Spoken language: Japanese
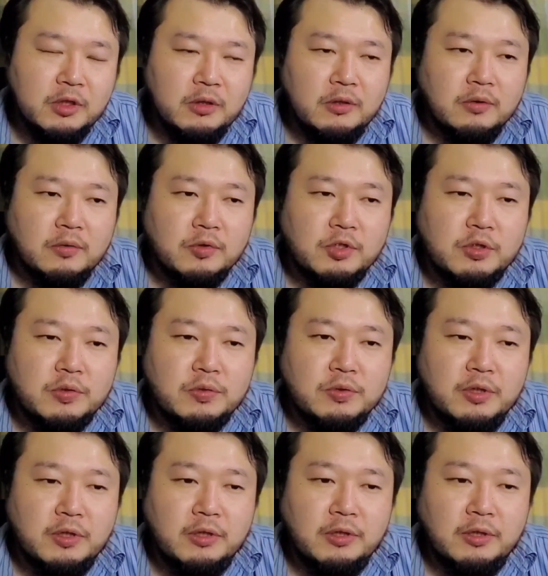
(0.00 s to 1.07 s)
よ。
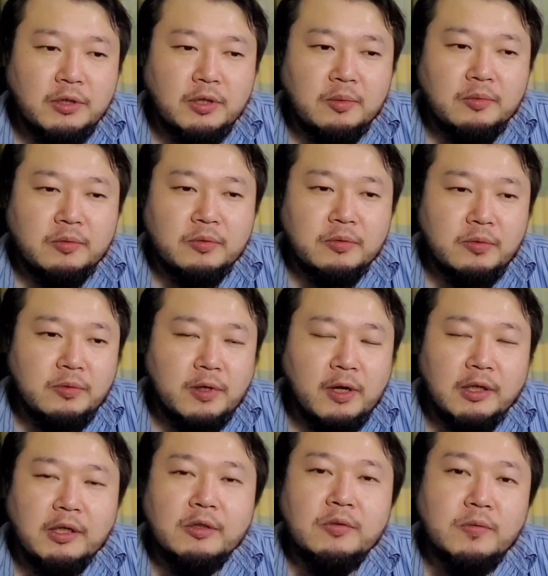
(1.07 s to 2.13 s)
充電ケーブルの
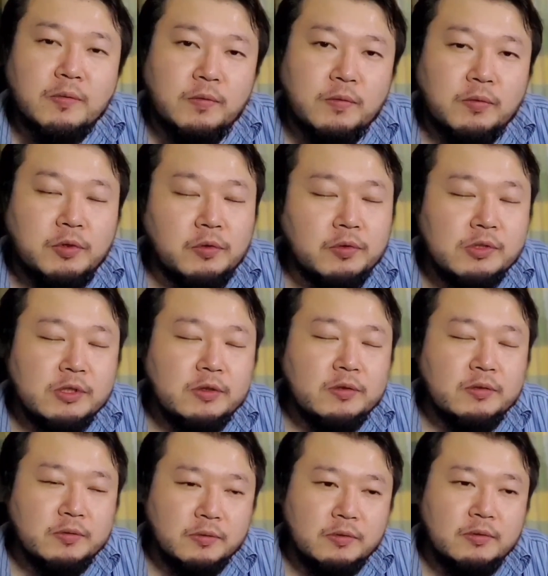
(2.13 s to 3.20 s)
穴と
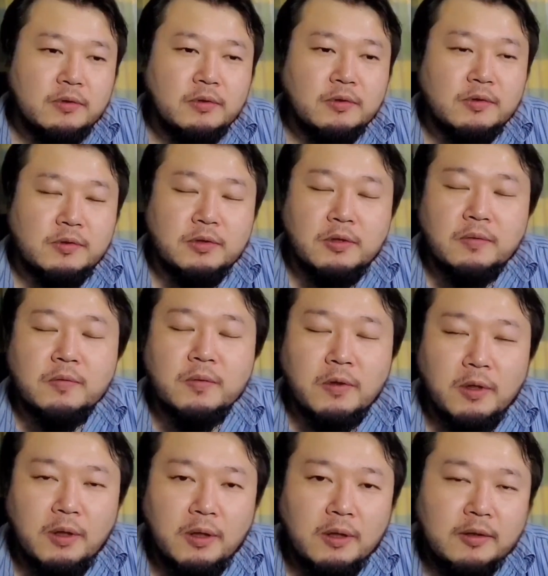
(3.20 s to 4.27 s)
オーディオジャックついてるん
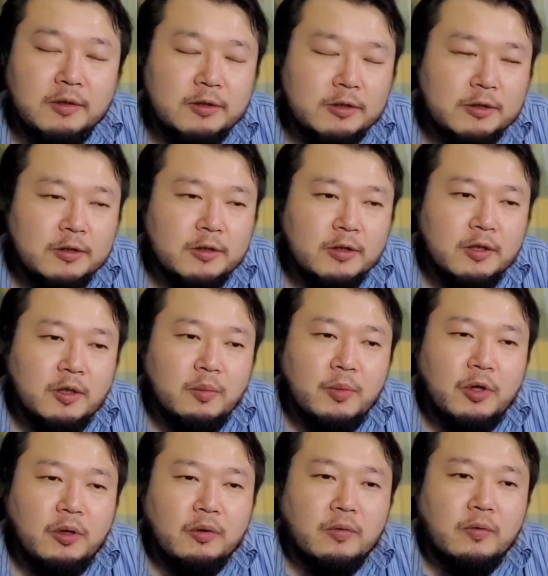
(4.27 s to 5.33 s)
で、
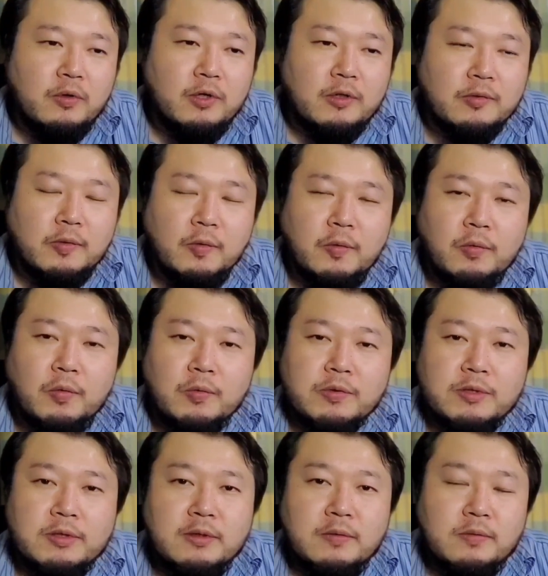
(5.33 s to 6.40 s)
これが同
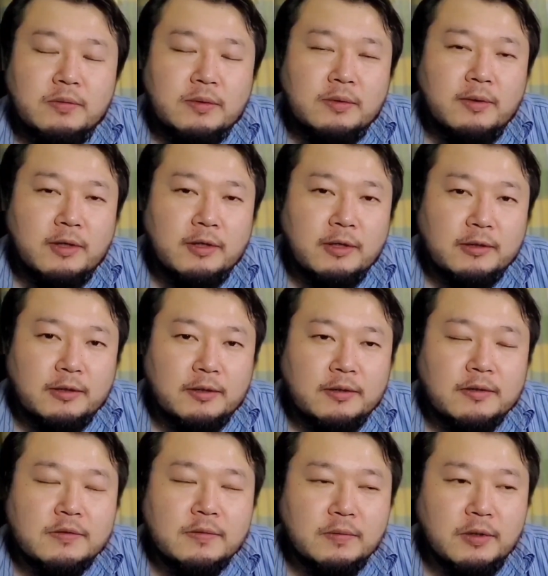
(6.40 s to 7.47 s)
梱されるっていうのはありがたい
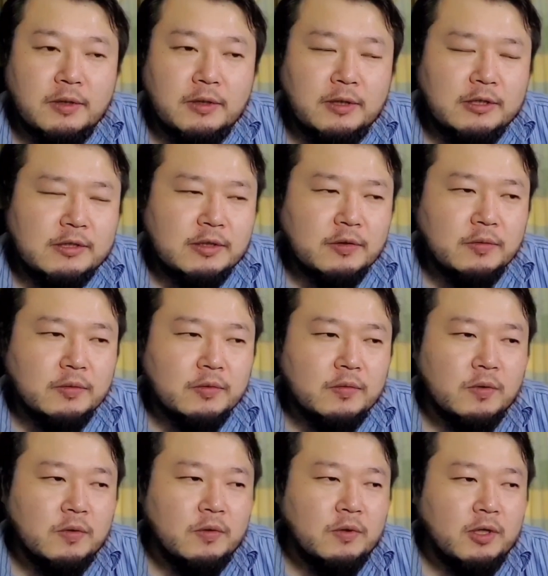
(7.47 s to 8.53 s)
ですよね。で、先ほど
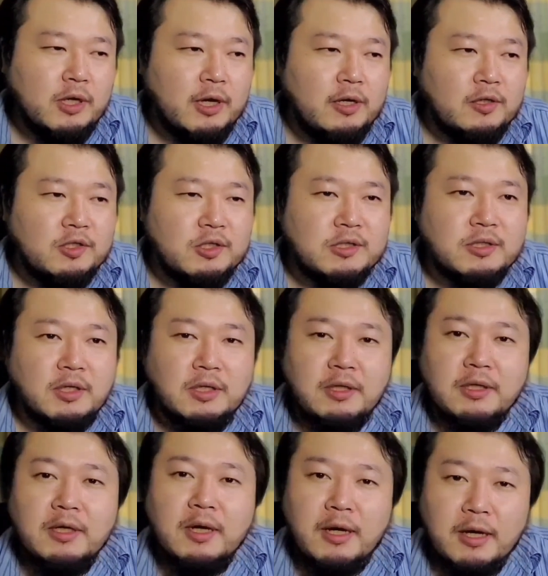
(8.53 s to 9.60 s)
この
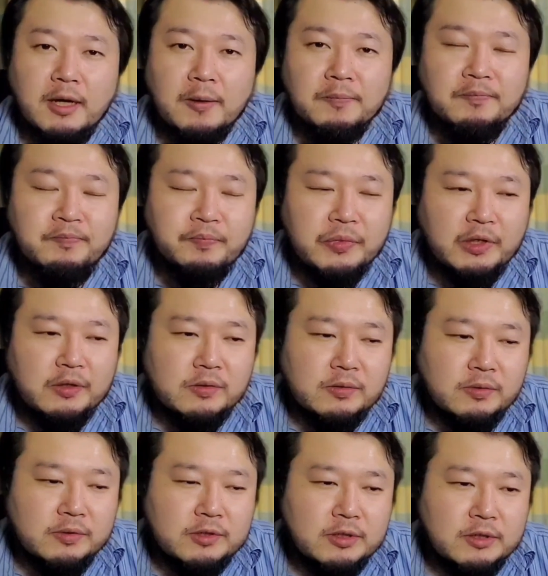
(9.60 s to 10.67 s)
アクセサリーが、そ
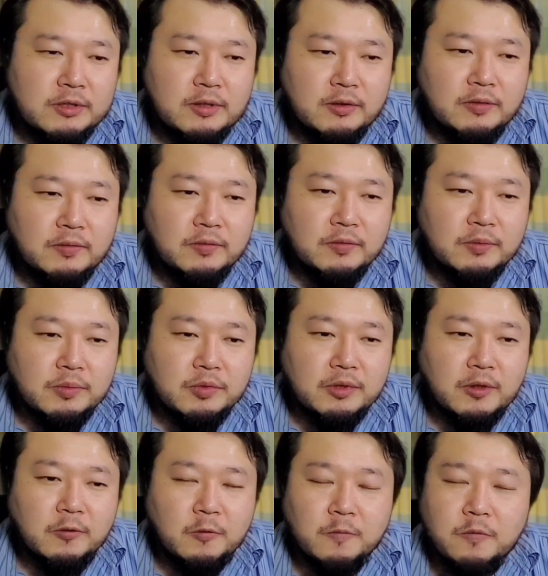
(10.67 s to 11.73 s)
の前作のも
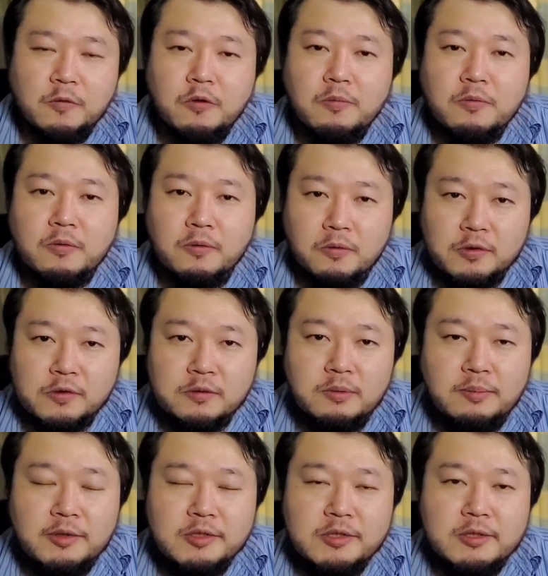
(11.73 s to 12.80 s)
のがほぼほぼその
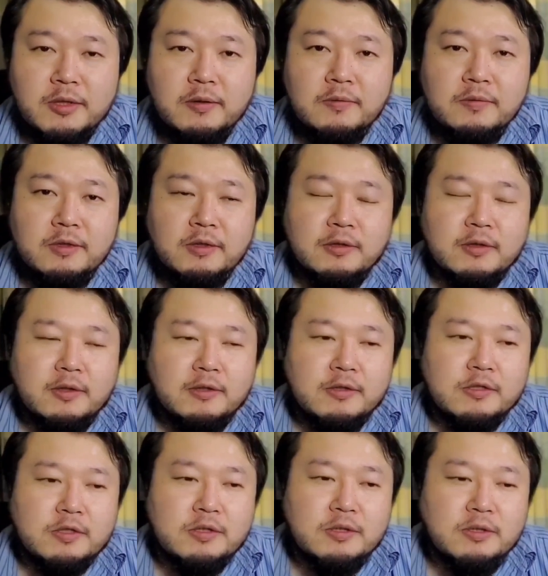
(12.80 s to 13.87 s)
まま使えるんだって
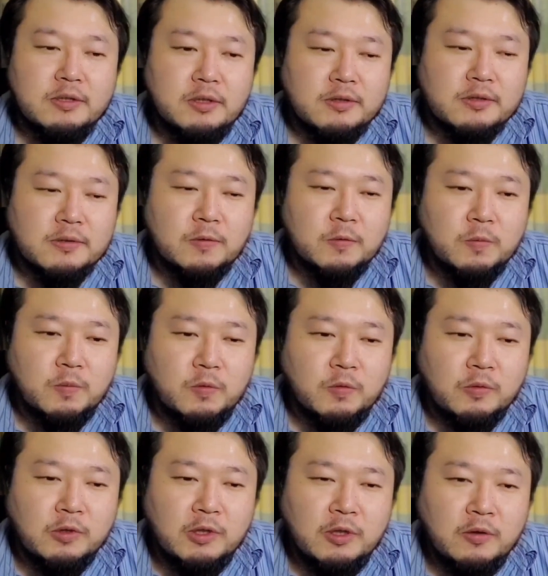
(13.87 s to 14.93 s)
話ですけど
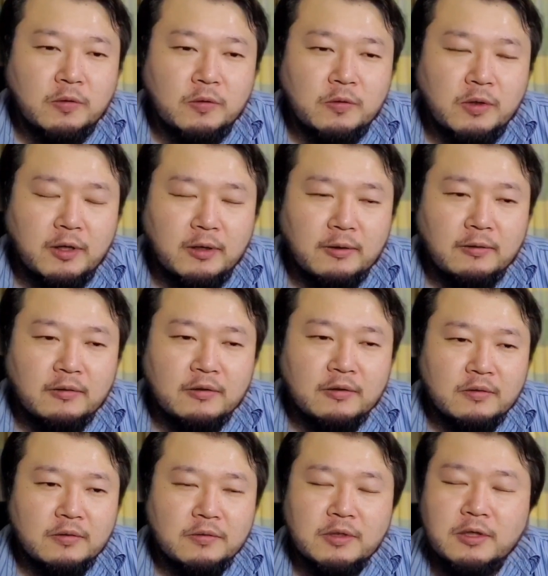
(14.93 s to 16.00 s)
も、このね、
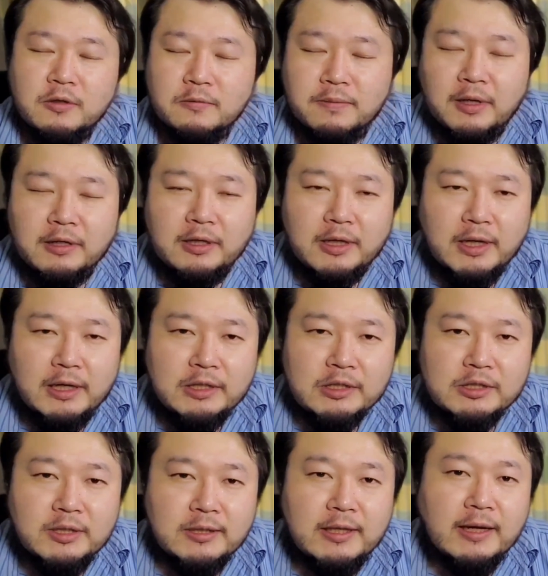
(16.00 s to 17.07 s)
クーリングファンに関
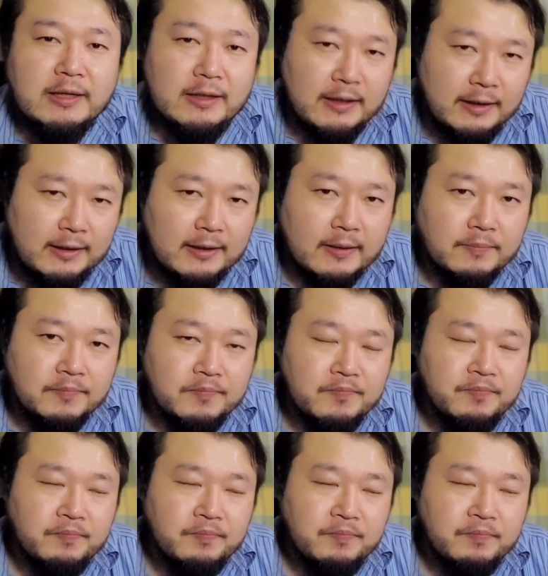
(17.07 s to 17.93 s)
してだけ、